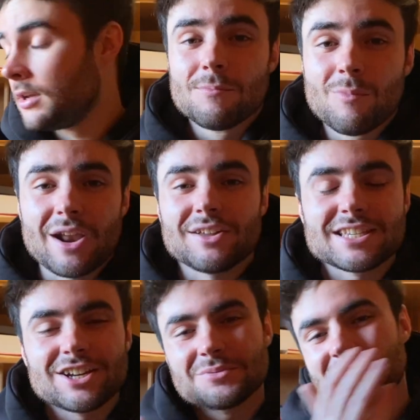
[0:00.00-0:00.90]
Bueno
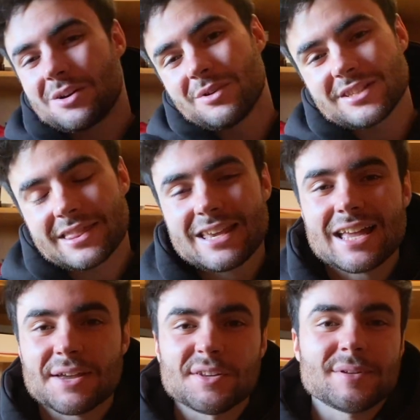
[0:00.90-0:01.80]
chicos, pues como os decía,
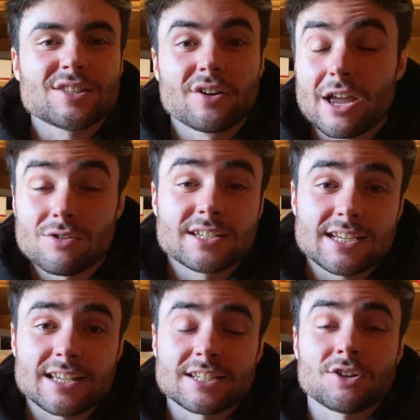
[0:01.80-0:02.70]
ya habéis visto en qué
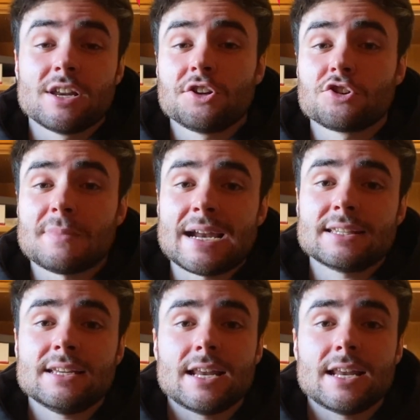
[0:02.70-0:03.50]
consiste esto del cross margin.